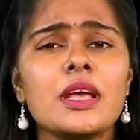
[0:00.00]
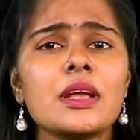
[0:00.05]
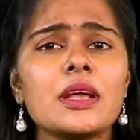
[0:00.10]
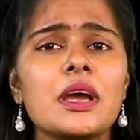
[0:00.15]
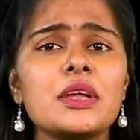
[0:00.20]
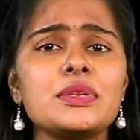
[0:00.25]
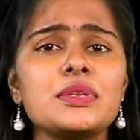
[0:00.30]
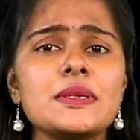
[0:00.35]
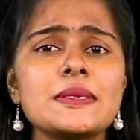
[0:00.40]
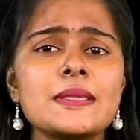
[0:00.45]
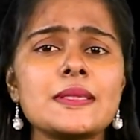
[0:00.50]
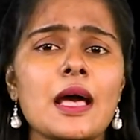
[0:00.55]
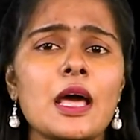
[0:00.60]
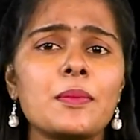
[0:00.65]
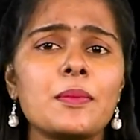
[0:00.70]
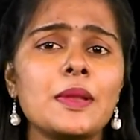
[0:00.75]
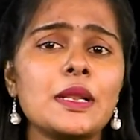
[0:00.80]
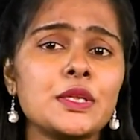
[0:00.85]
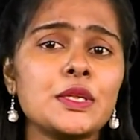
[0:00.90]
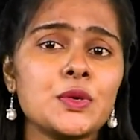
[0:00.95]
கட்சி
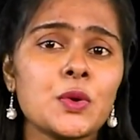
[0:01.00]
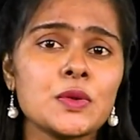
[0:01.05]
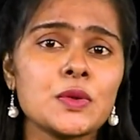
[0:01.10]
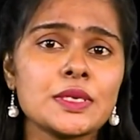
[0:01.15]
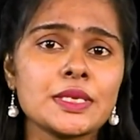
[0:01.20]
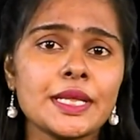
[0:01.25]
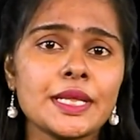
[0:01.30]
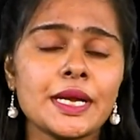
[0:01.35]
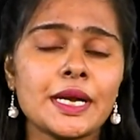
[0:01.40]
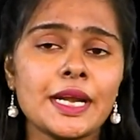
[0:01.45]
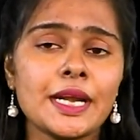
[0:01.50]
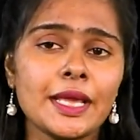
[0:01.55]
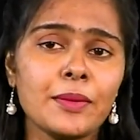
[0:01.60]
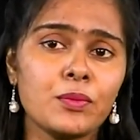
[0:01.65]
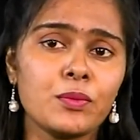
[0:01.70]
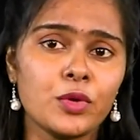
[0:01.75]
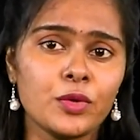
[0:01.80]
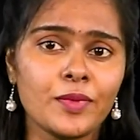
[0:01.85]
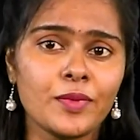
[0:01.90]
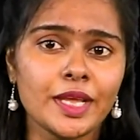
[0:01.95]
சார்பில் யோசனைகளை
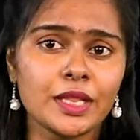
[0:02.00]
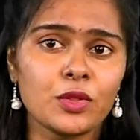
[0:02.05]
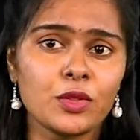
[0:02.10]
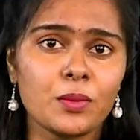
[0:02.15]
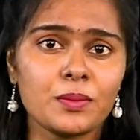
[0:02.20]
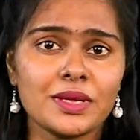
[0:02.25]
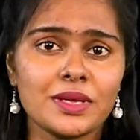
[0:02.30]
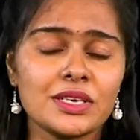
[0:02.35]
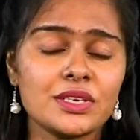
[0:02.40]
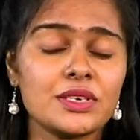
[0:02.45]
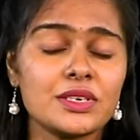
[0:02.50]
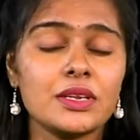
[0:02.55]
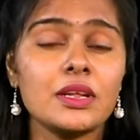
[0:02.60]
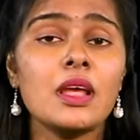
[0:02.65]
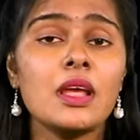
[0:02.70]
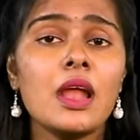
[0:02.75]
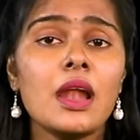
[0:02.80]
முன்வைத்தோம் என்று